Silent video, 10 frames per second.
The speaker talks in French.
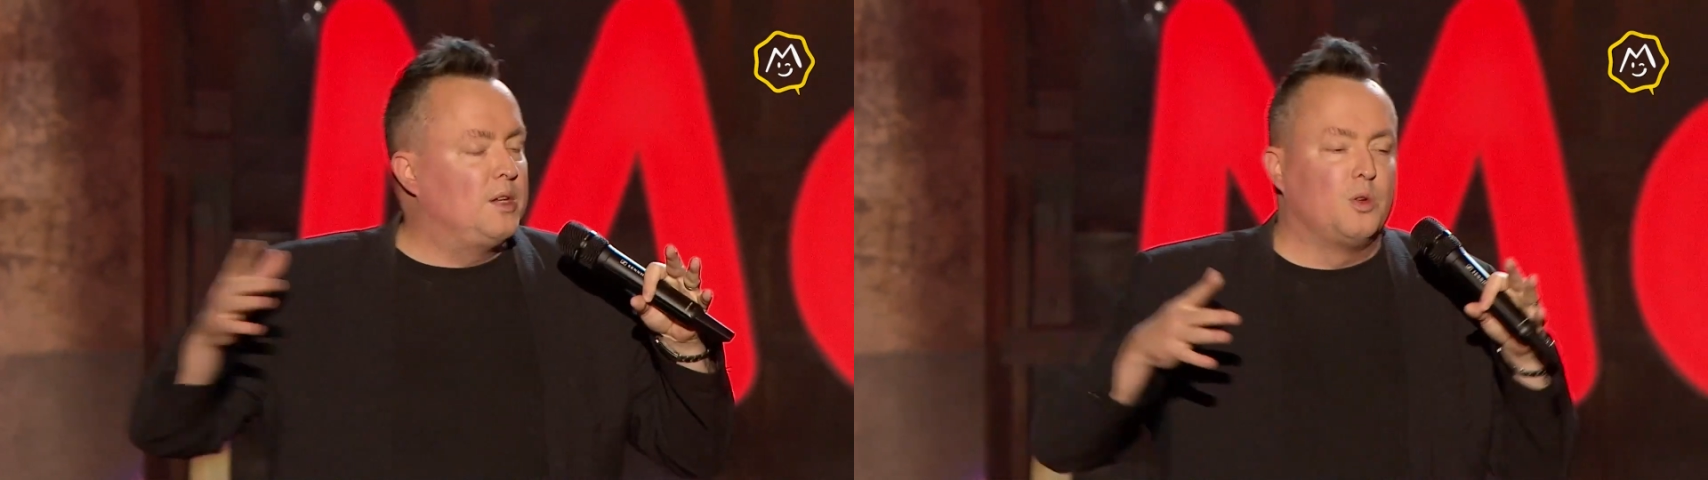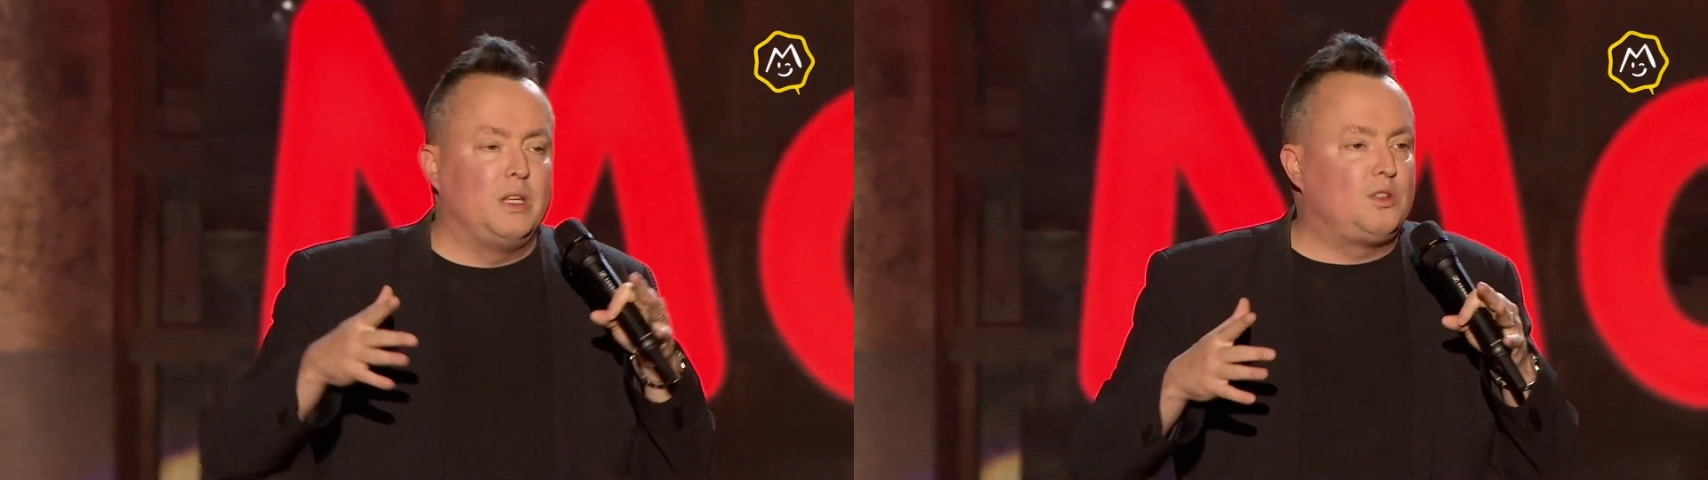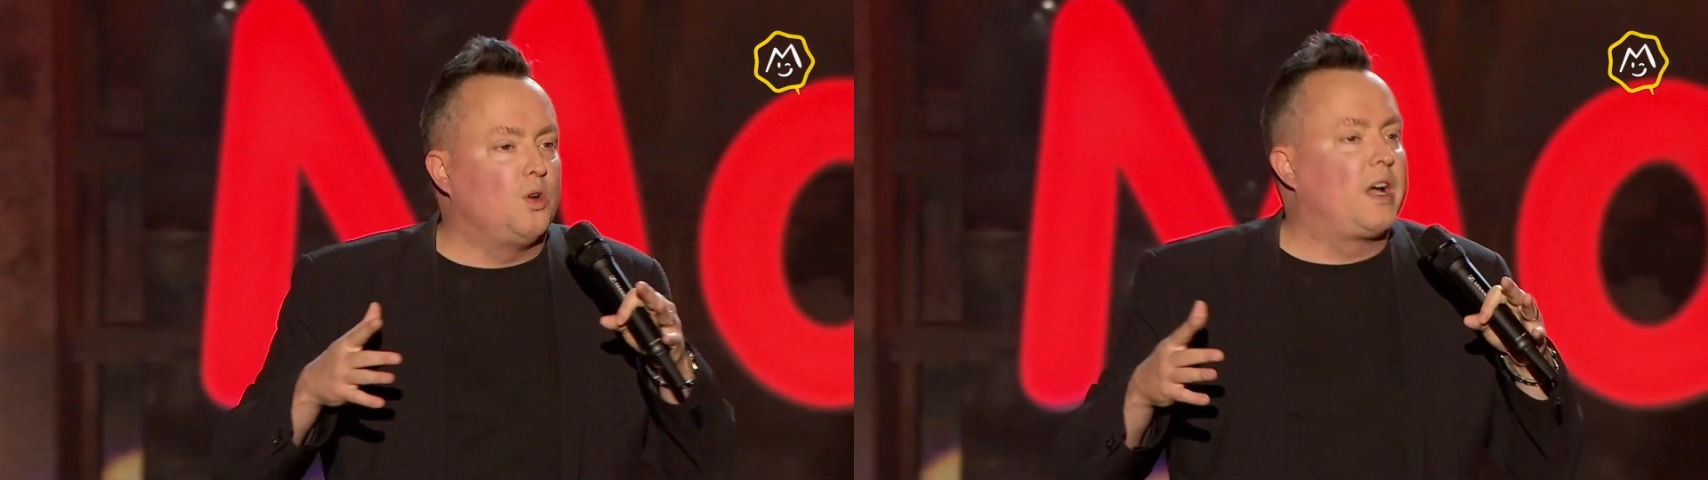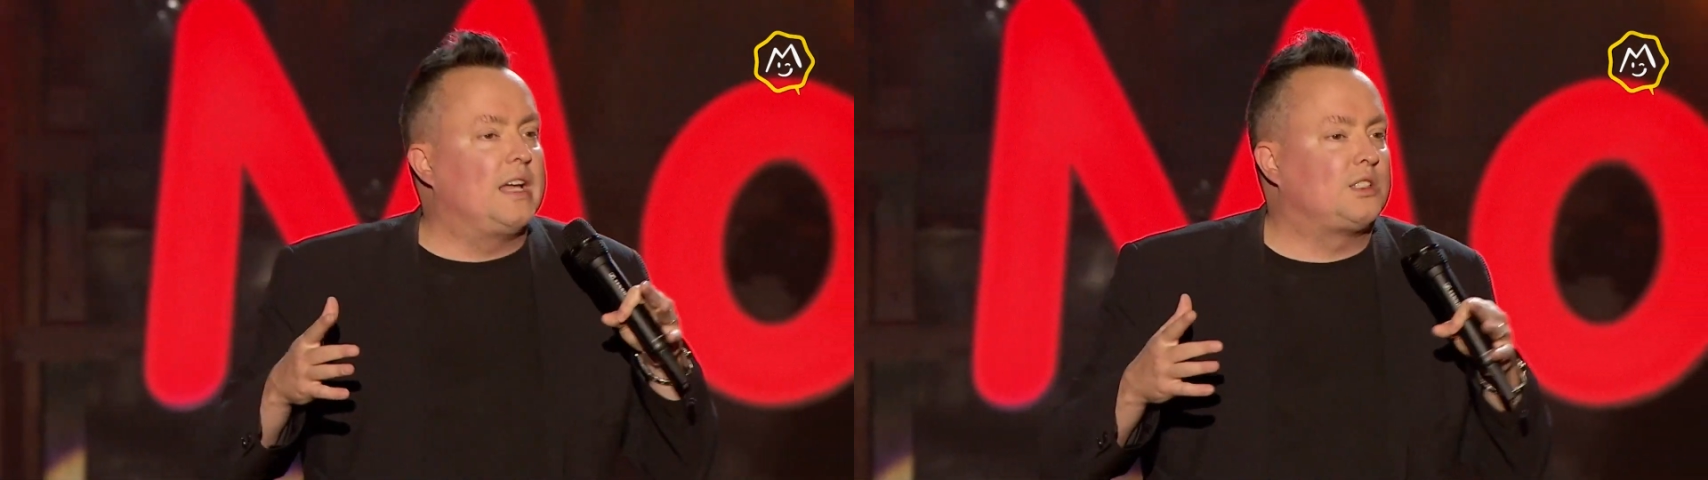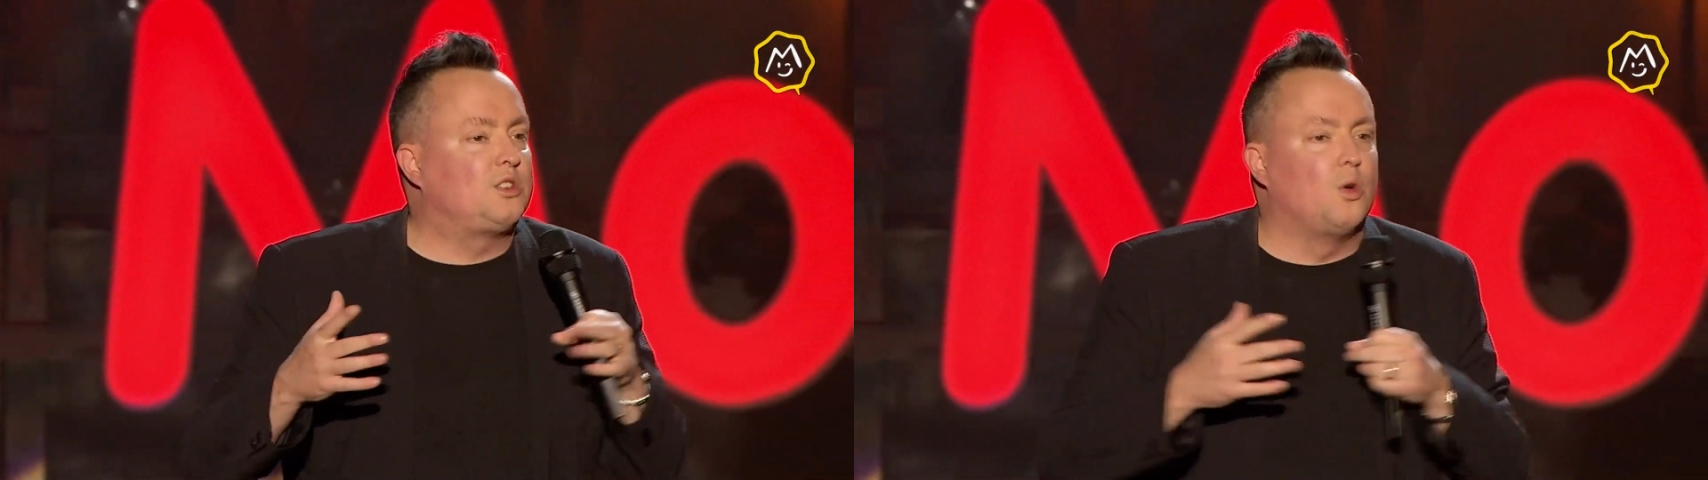on est au
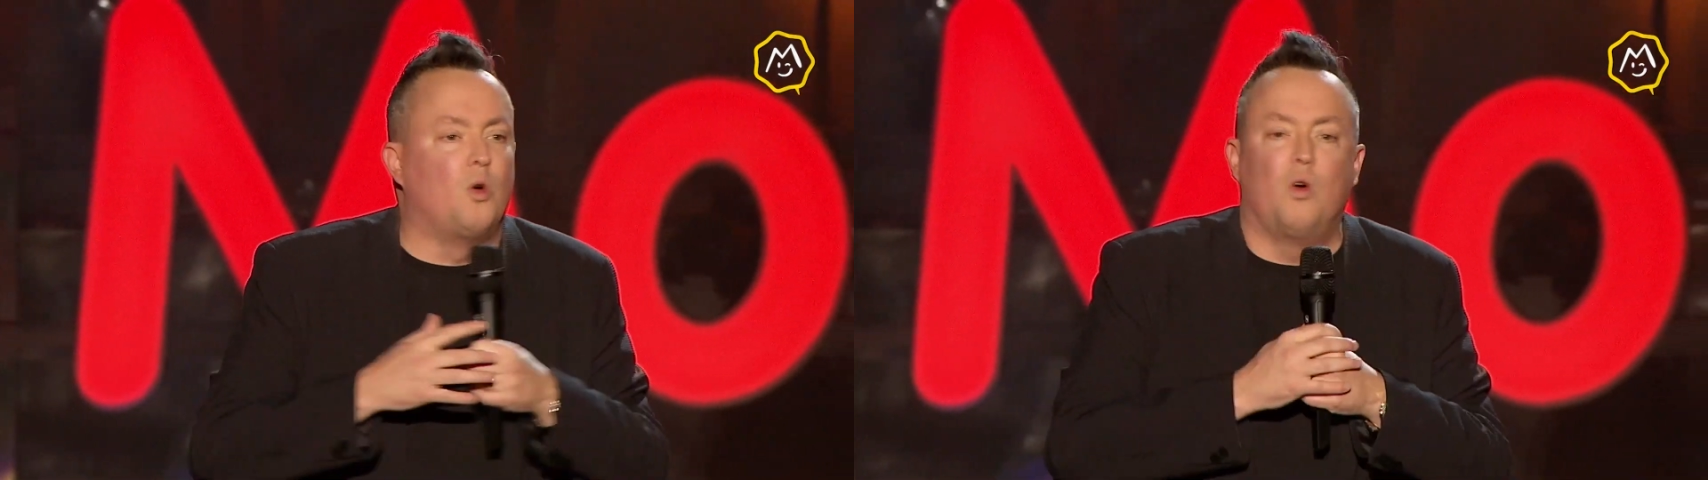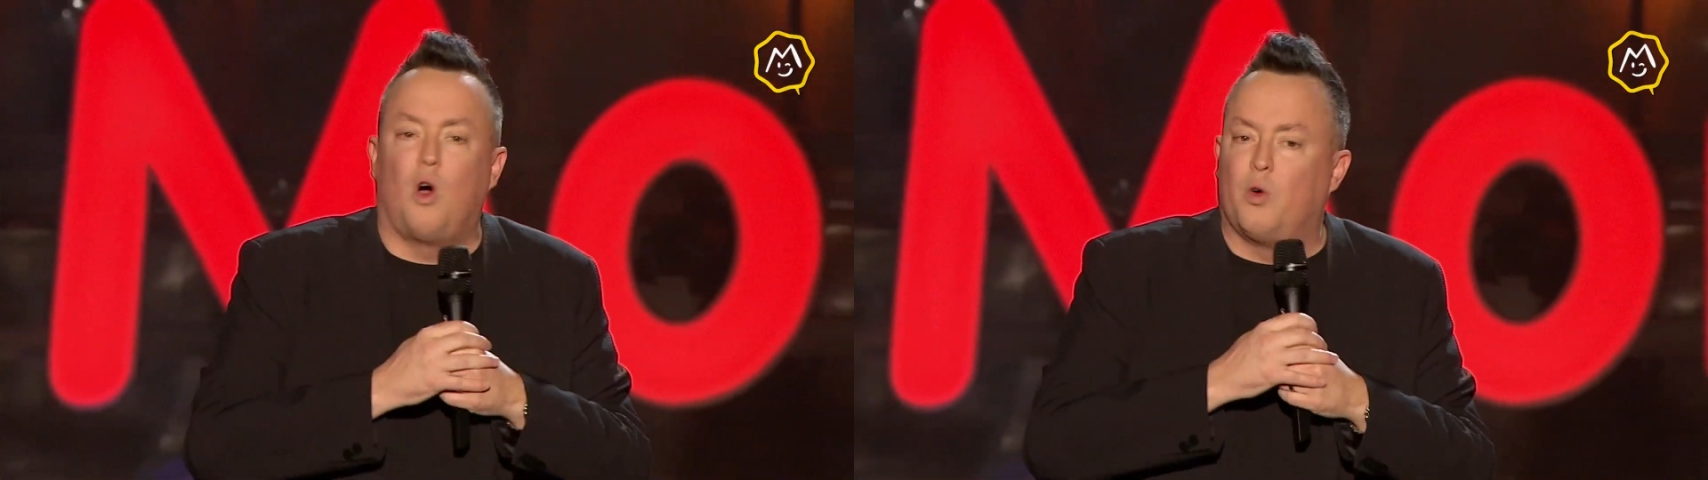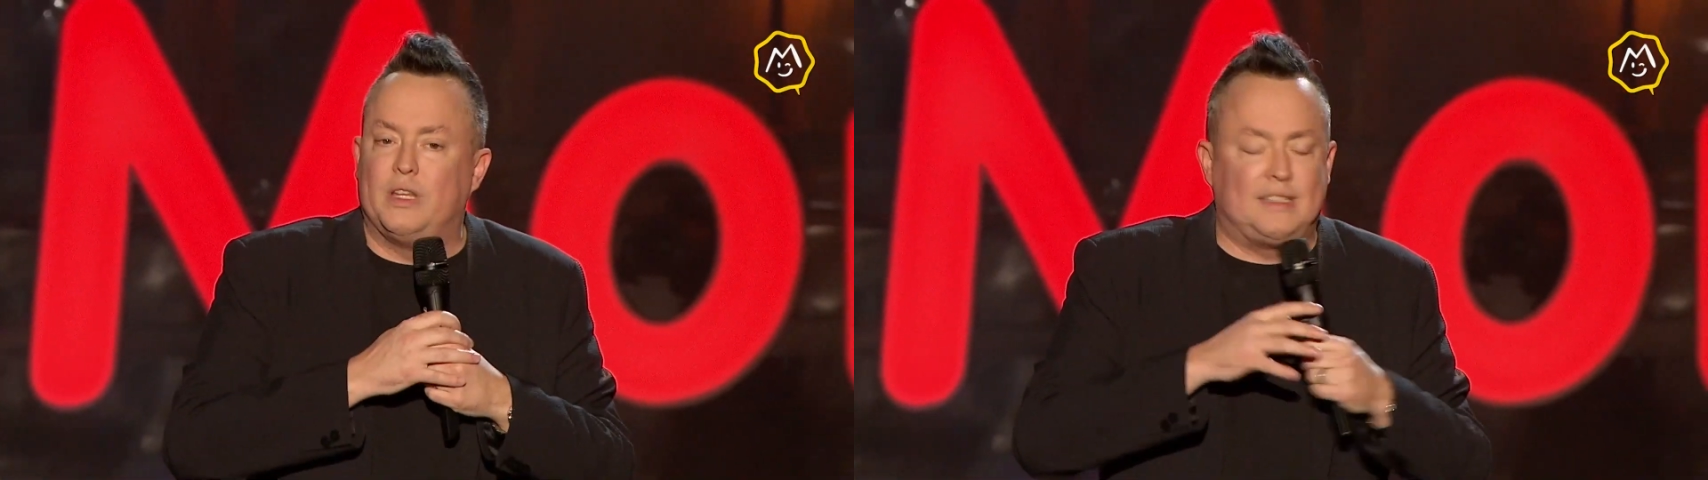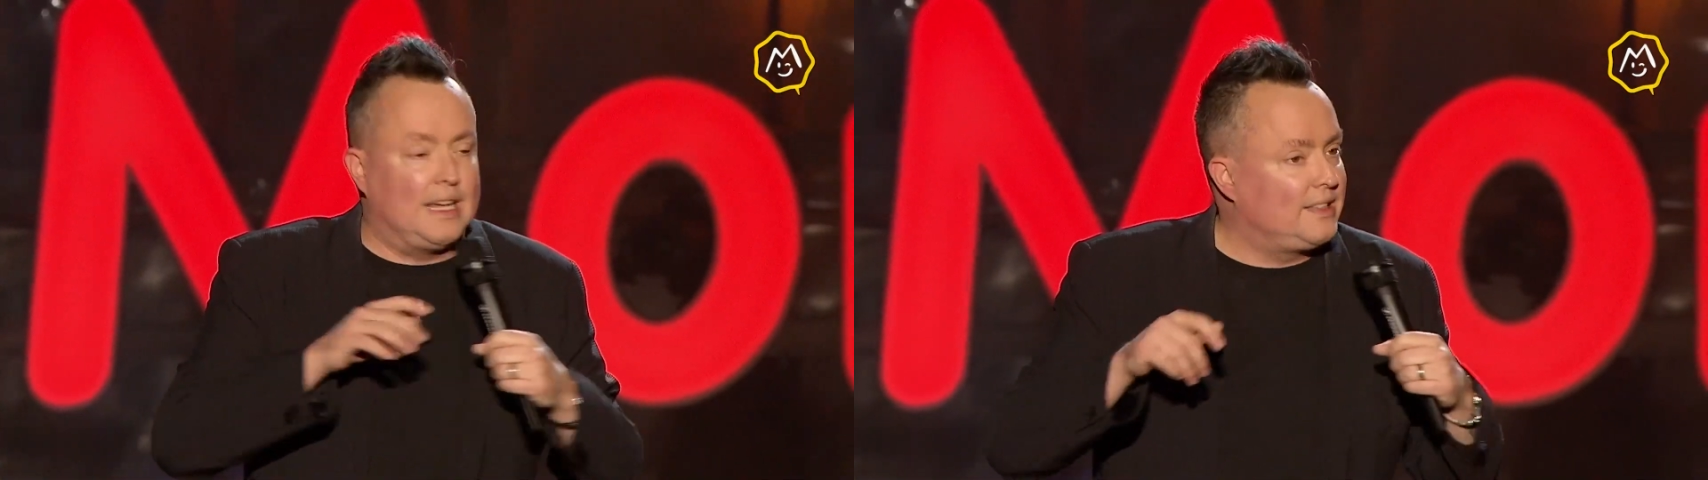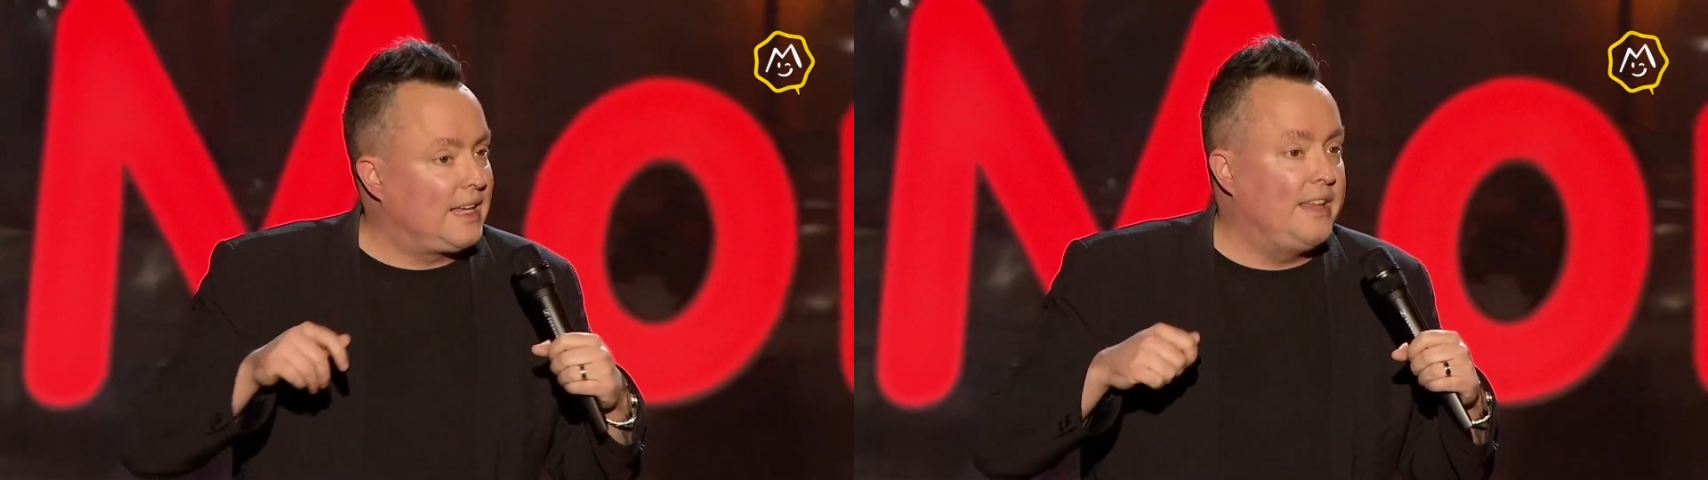resto, on est
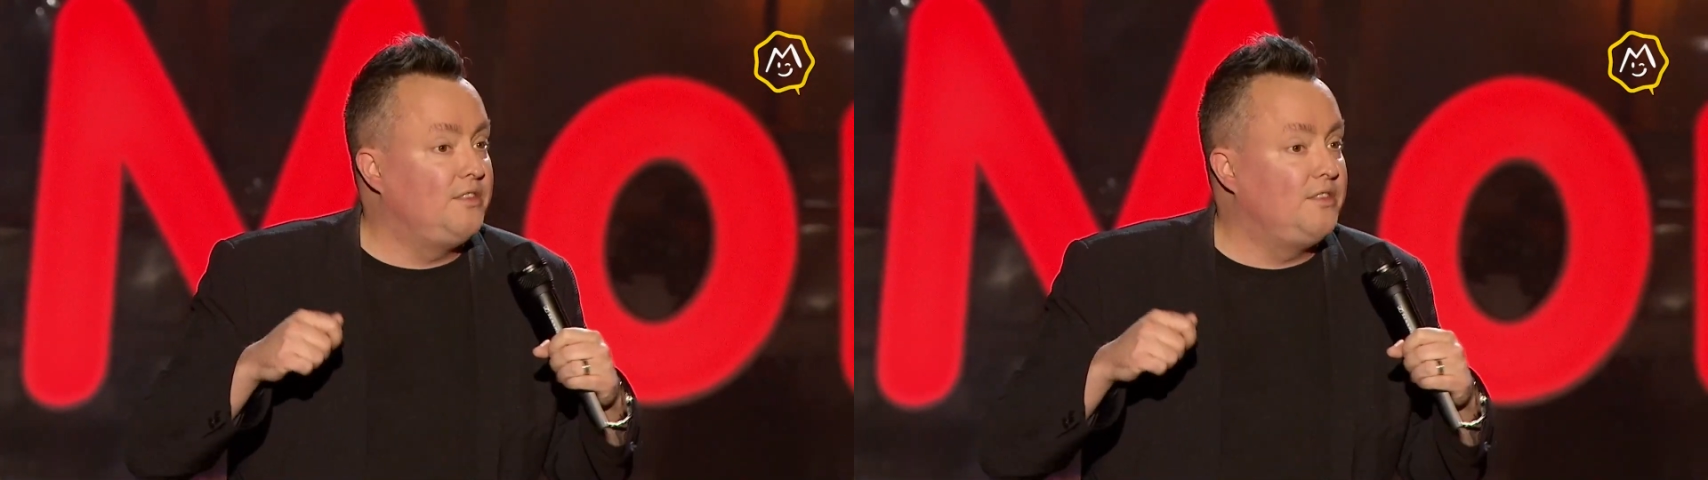en train